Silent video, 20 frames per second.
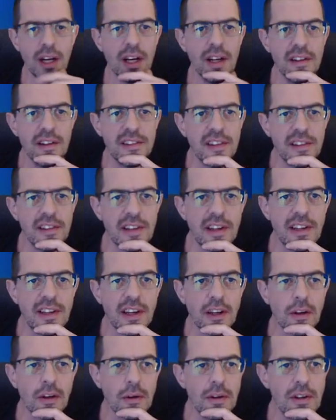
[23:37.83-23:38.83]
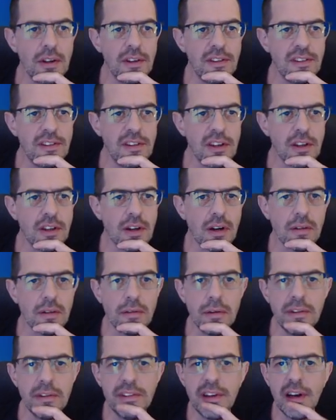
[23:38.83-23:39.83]
C'est-à-dire que ici, quand
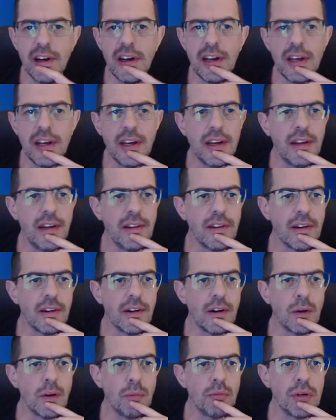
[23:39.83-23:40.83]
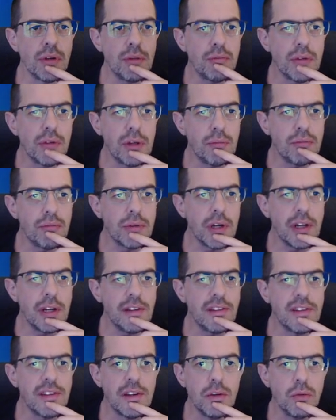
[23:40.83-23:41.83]
vous allez dans poète, poète, poète,
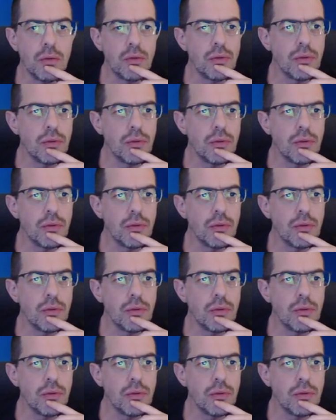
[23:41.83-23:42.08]
c'est où